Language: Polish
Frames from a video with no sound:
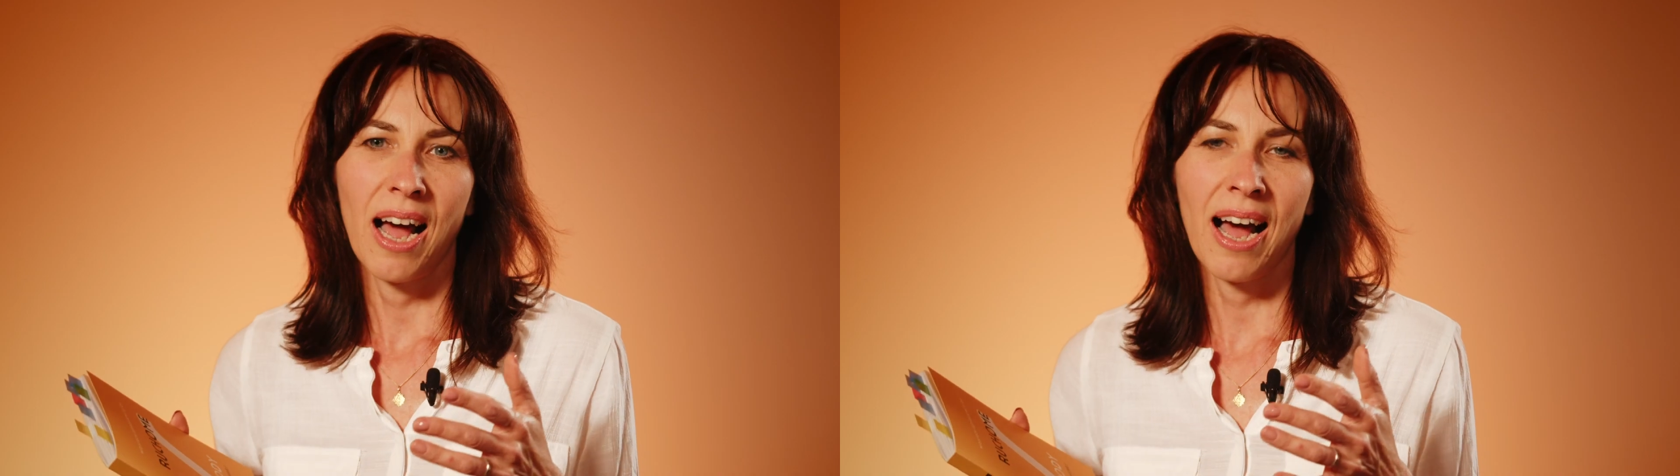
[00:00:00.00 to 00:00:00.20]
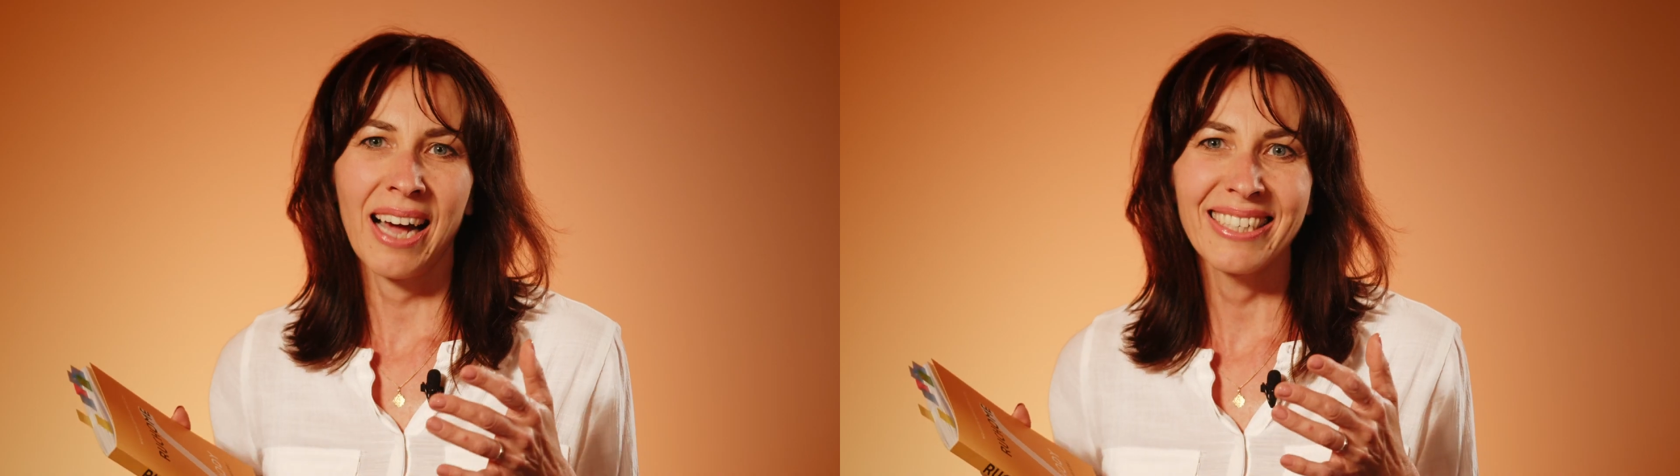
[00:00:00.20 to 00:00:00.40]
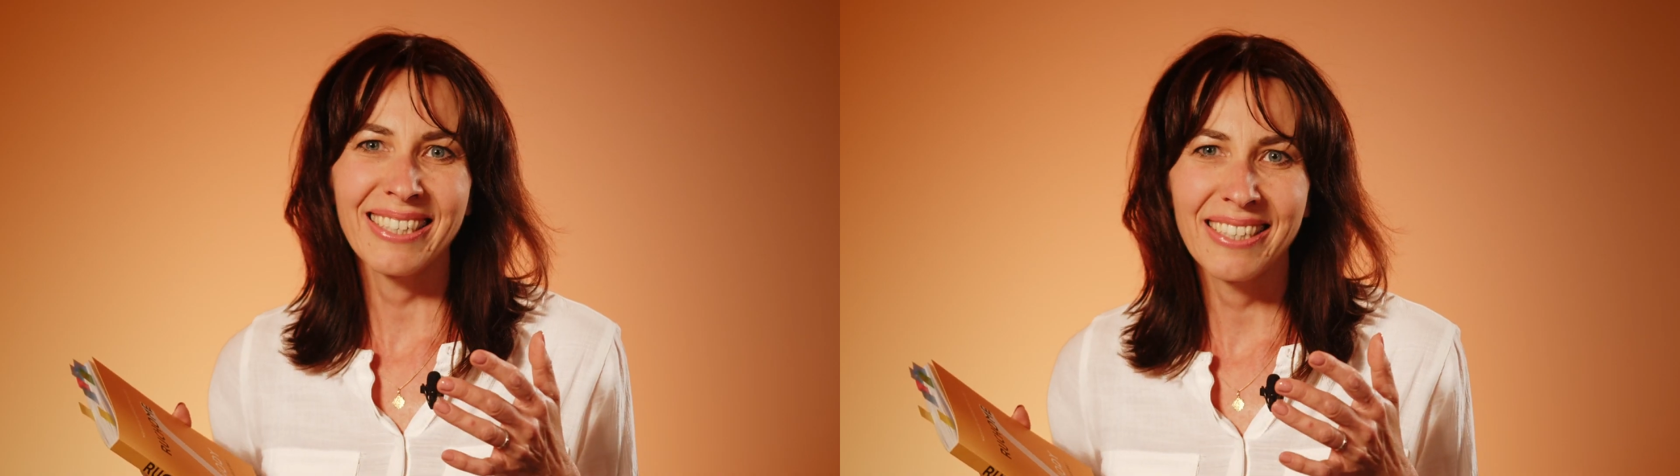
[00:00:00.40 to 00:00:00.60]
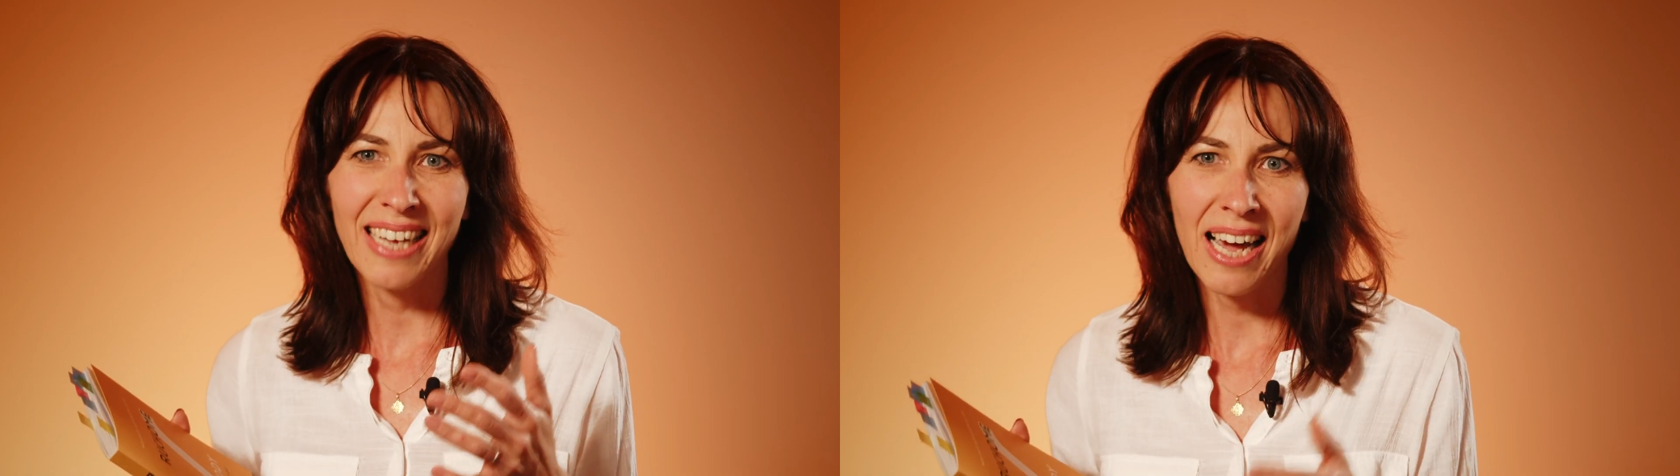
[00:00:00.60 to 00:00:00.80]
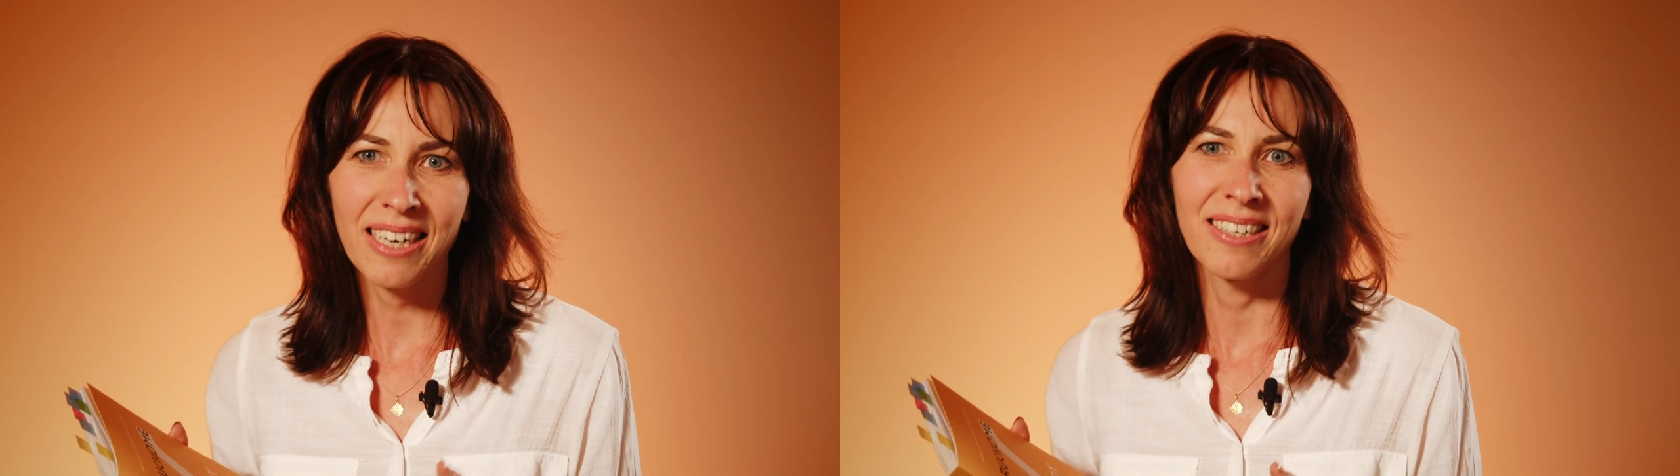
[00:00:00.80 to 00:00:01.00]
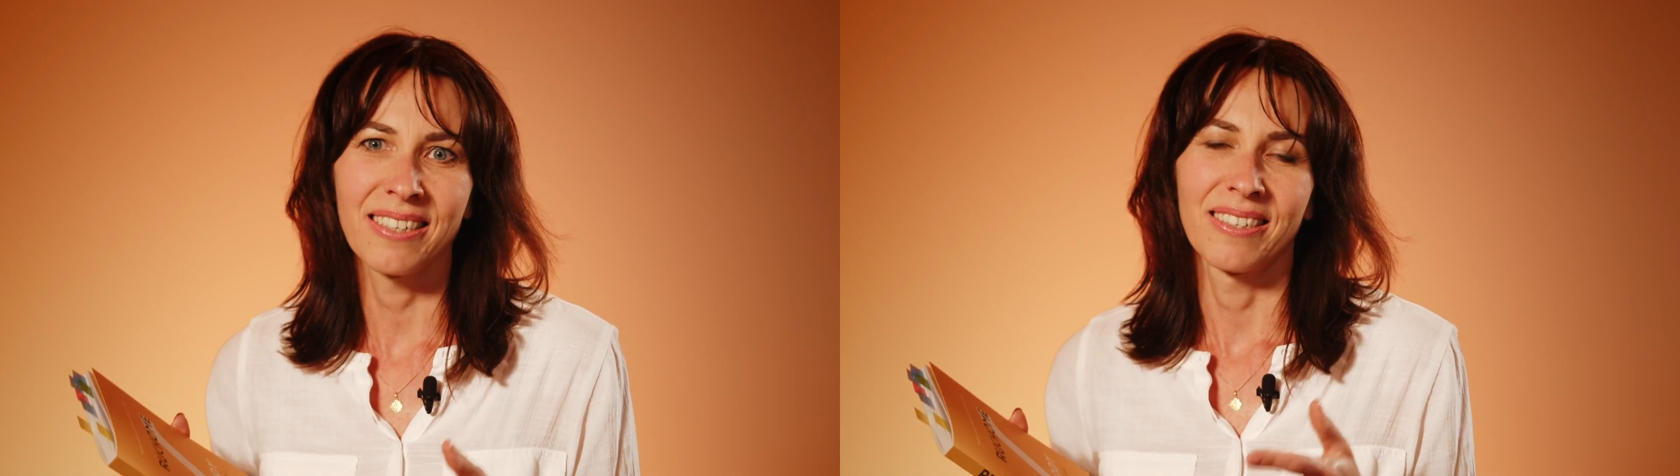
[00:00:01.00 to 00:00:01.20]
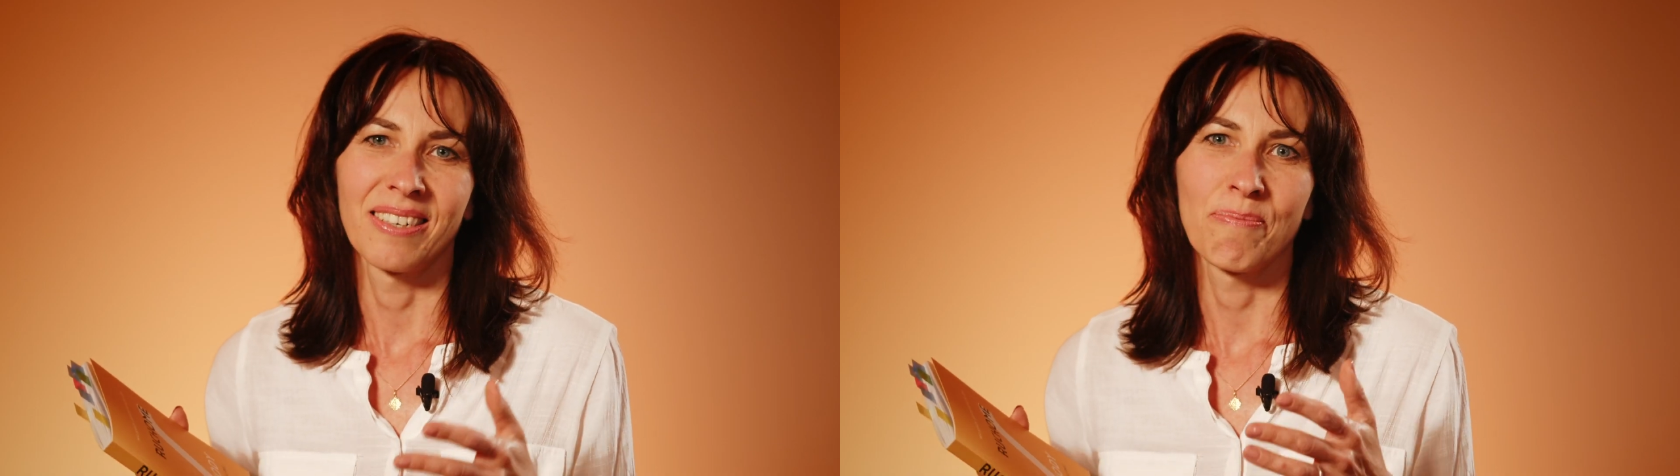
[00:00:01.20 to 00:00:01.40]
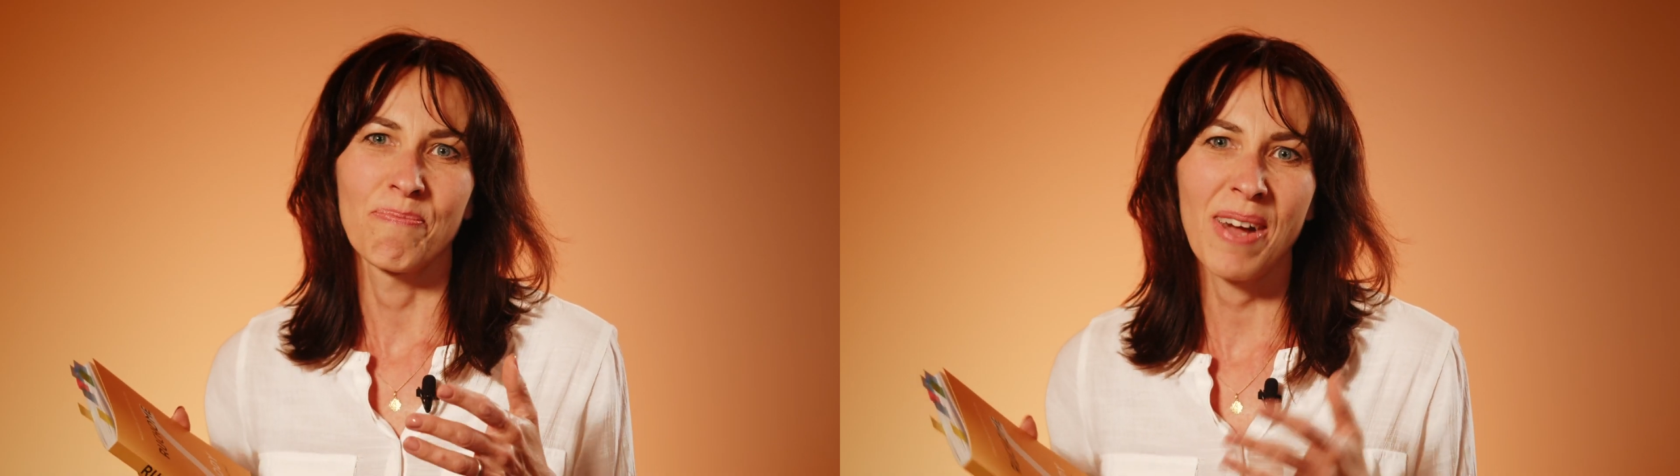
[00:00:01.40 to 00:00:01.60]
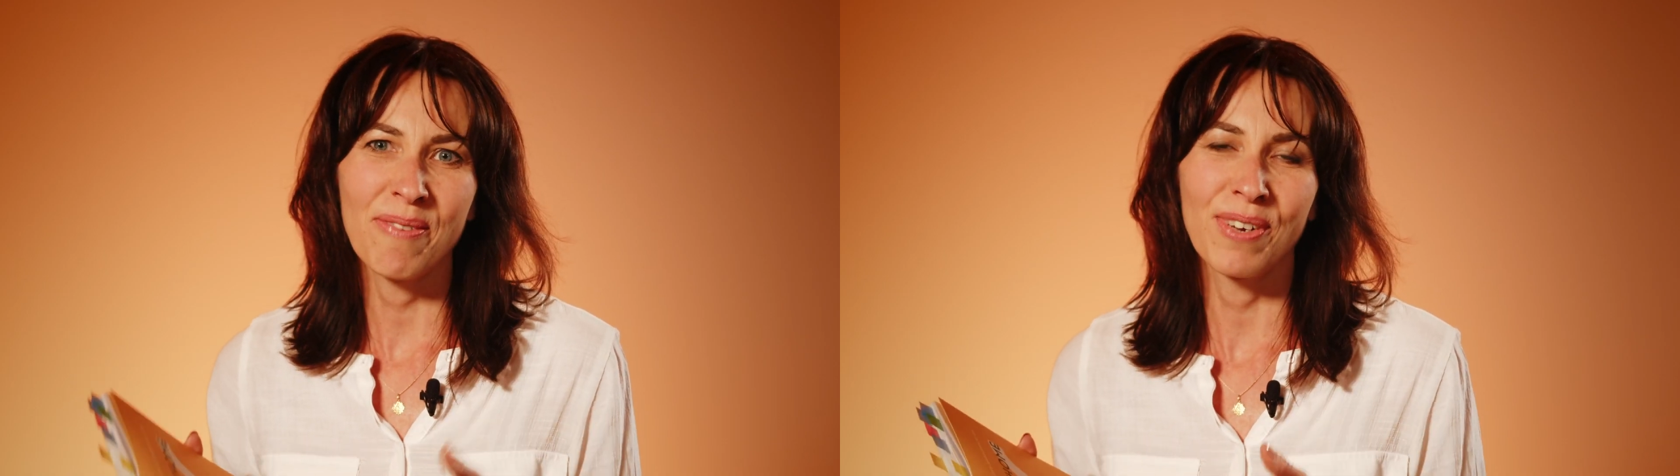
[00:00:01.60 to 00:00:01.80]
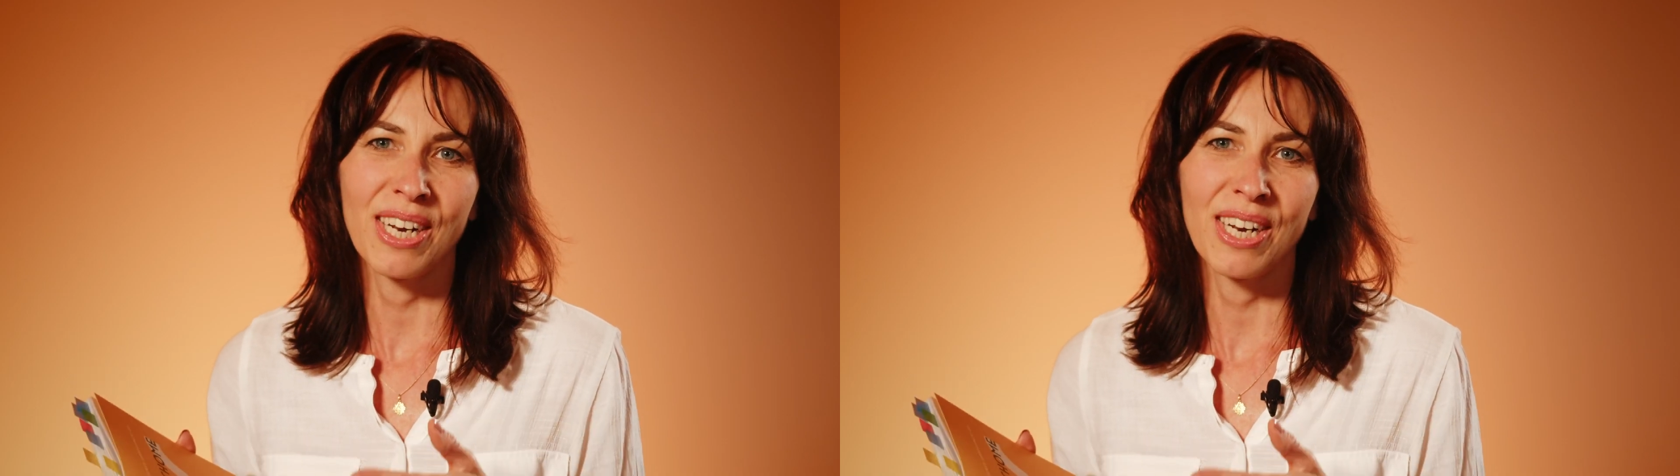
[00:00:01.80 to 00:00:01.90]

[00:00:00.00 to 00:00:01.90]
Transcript: a i tak mam